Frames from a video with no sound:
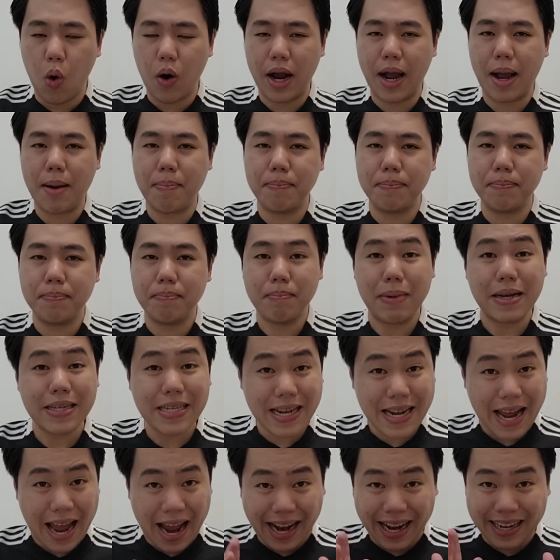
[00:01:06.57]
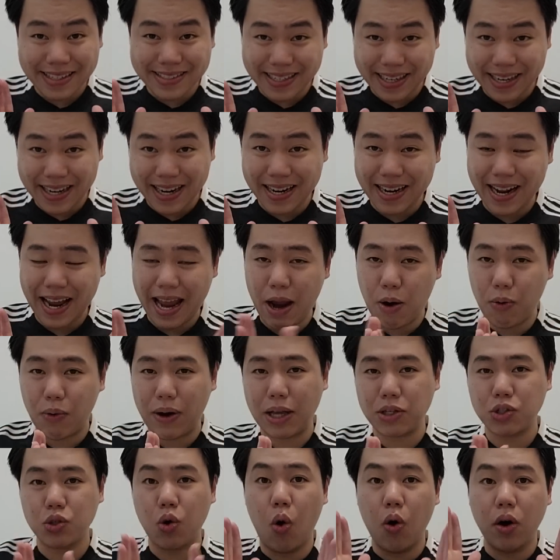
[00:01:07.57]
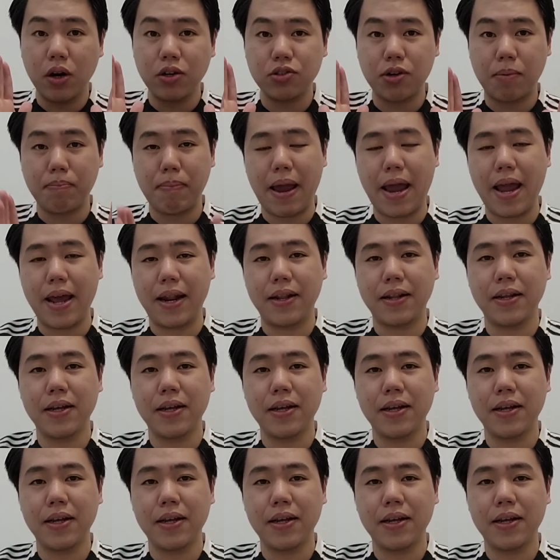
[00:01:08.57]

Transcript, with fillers: ครับไม่ใช่แดคาเซเคอร์นะเอลคลาสิโกคือสเปน